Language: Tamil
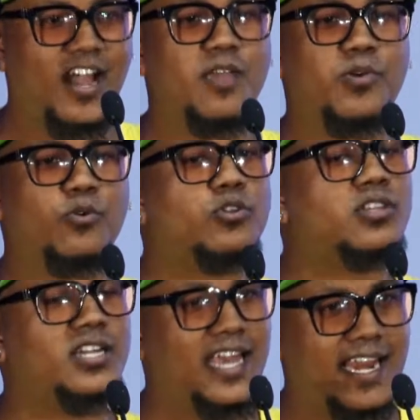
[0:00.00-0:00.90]
வாய்ப்பை கொடுத்த
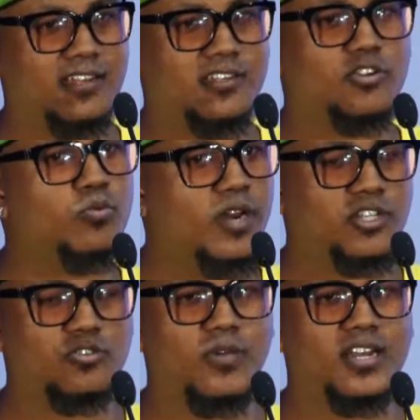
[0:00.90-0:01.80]
டைரக்டர்
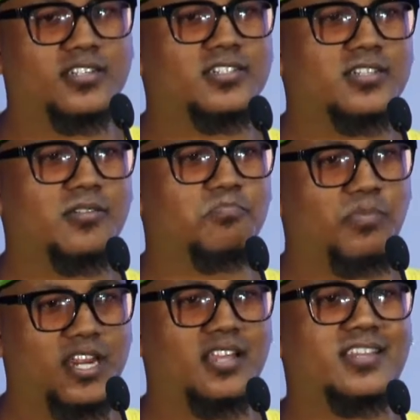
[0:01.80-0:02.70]
குமரேஷ் குமாருக்கு
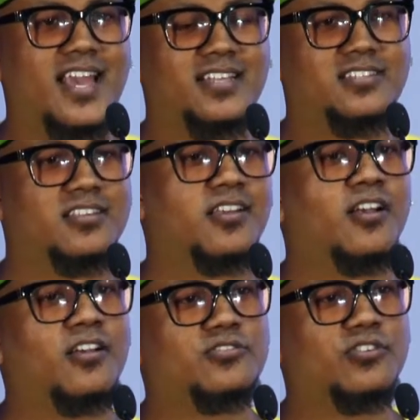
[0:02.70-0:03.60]
பெரிய தேங்க்ஸ்
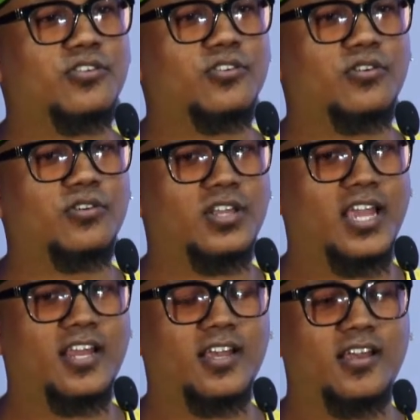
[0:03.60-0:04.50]
ஸோ
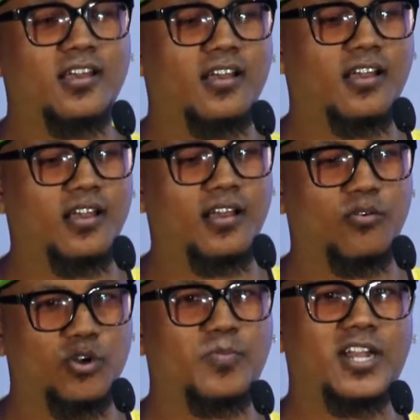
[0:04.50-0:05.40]
ஏன்னா
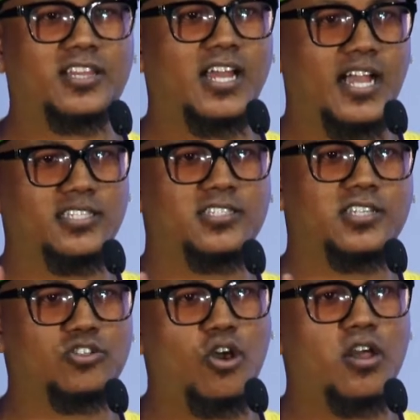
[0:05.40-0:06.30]
ஒரு படத்தில் அஞ்சு
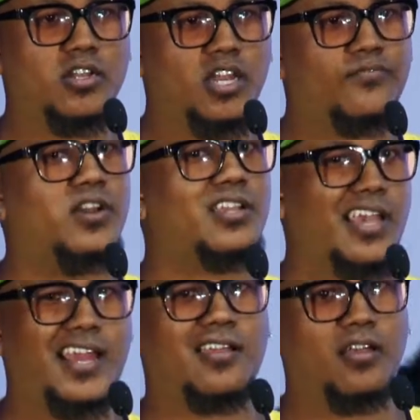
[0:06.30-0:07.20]
சாங் டிஃப்ரெண்ட்
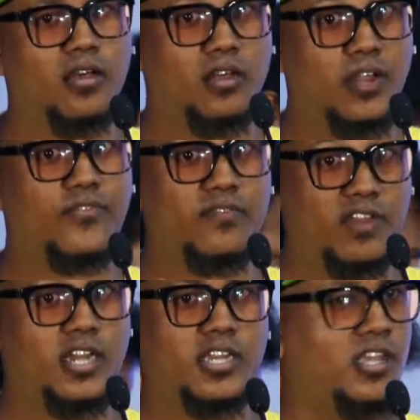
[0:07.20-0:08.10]
கே டிஃப்ரெண்ட்
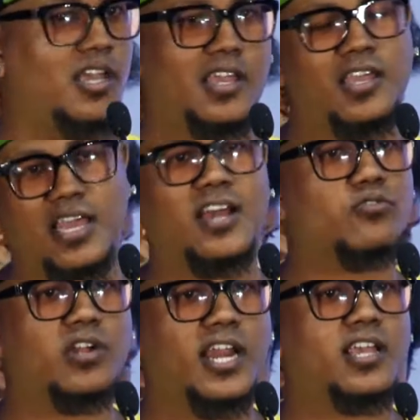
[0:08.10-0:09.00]
வெரைட்டி
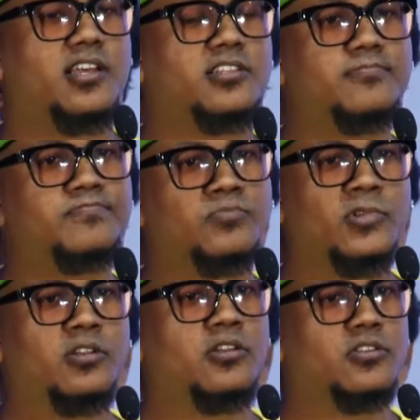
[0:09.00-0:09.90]
யாருக்கும் கிடைக்காது
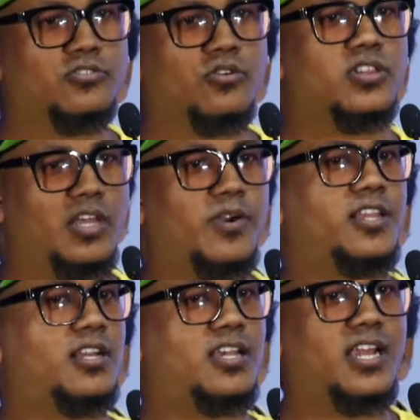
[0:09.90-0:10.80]
ஸோ இந்த
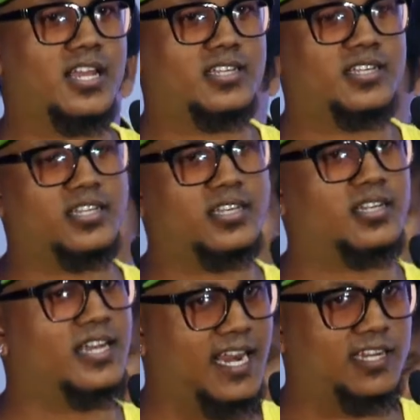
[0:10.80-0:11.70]
படத்தில் எனக்கு
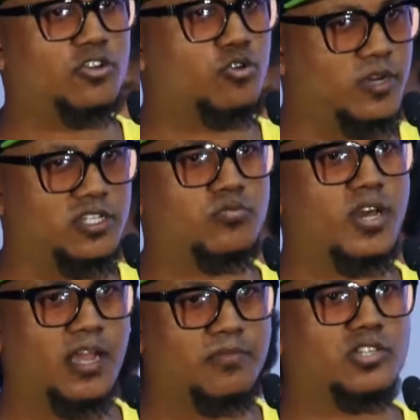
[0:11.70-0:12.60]
டைரக்டர்
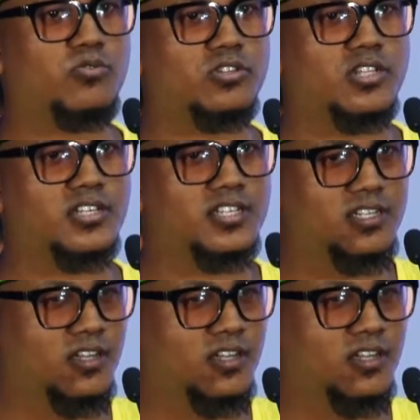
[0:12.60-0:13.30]
குமேஷ்குமார் அமைச்சு கொடுத்ததுக்கு